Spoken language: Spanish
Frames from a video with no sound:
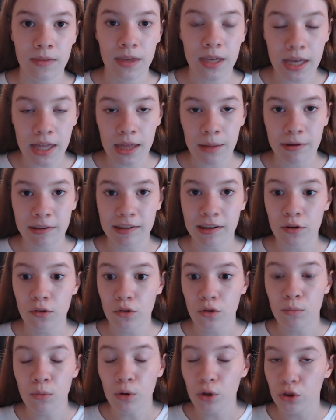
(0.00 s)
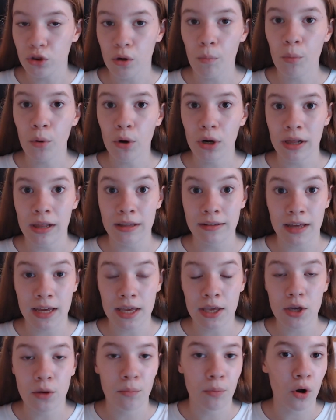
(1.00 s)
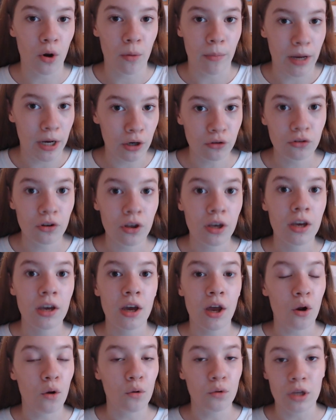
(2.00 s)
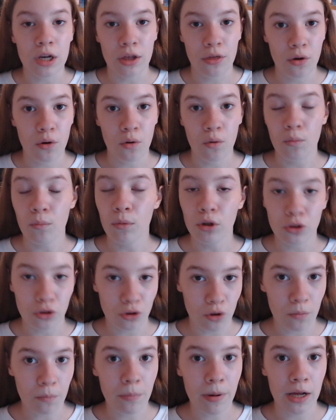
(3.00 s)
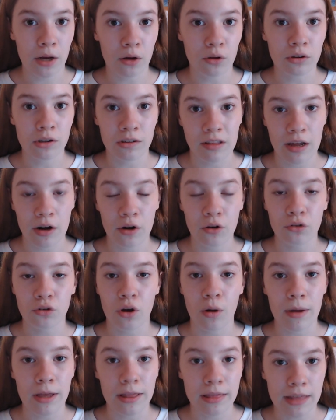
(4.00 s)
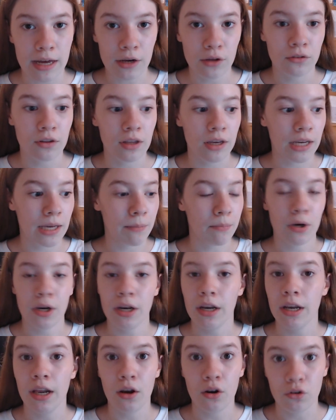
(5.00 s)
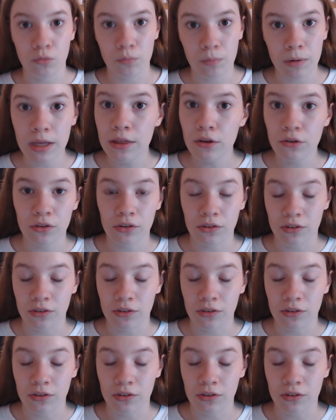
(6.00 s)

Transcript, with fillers: Y además ayuda un montón porque desde ahí yo por lo menos lo utilizo un montón para contestar los comentarios de que ponen en los vídeos.